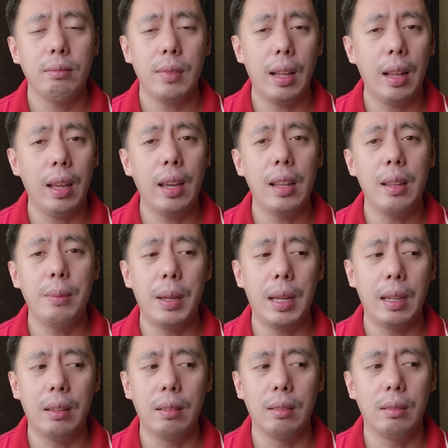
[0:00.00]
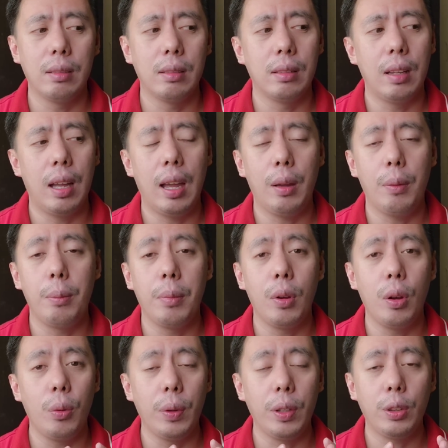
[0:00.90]
talaga namang I'm
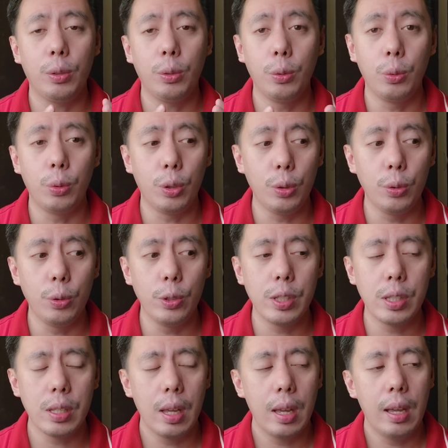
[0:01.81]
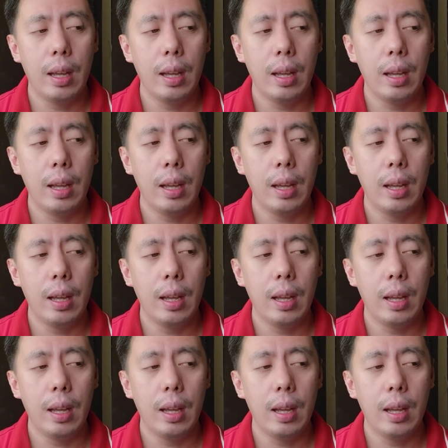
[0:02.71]
going to use